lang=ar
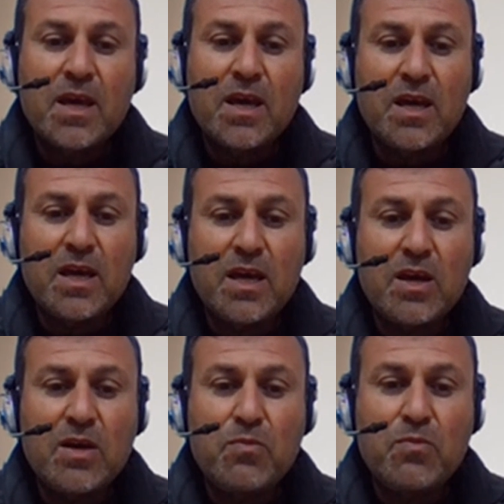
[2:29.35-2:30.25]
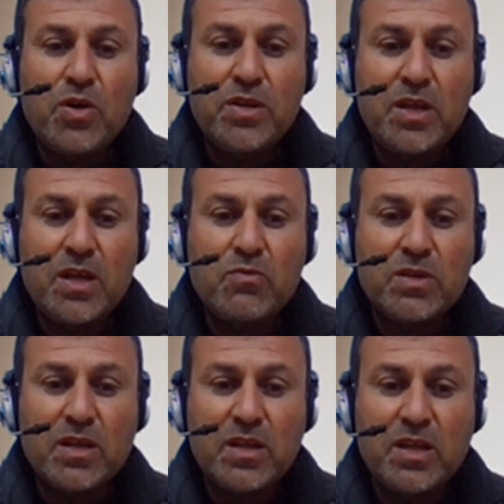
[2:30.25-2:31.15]
آه، بعدا
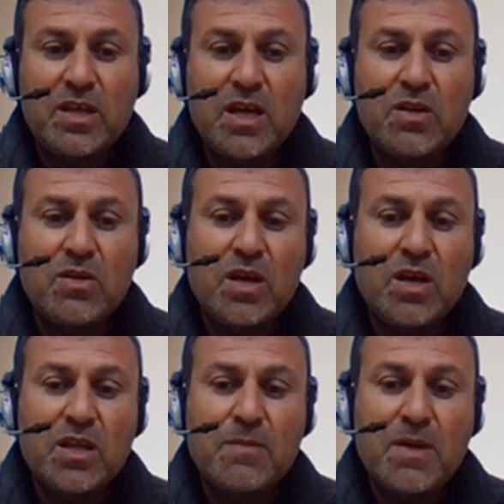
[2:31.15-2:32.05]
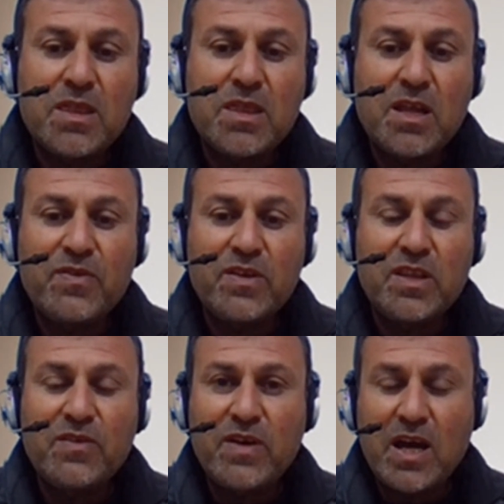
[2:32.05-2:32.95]
وطنيا آه، تمثل في
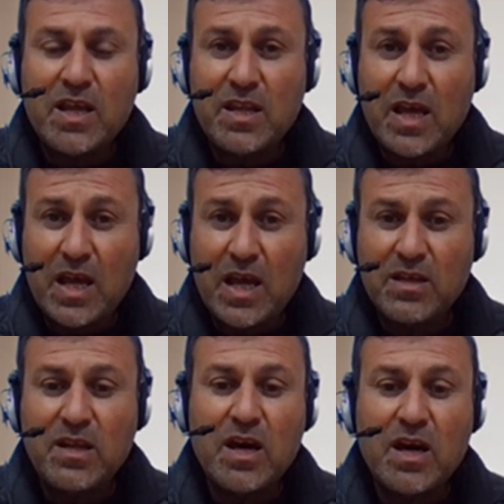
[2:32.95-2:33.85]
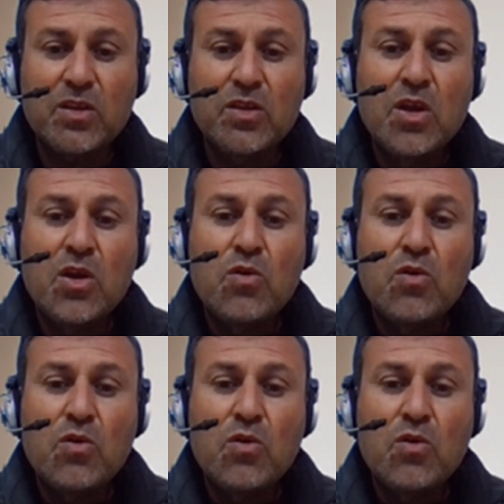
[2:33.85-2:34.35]
الدفاع عن أيضا الأرض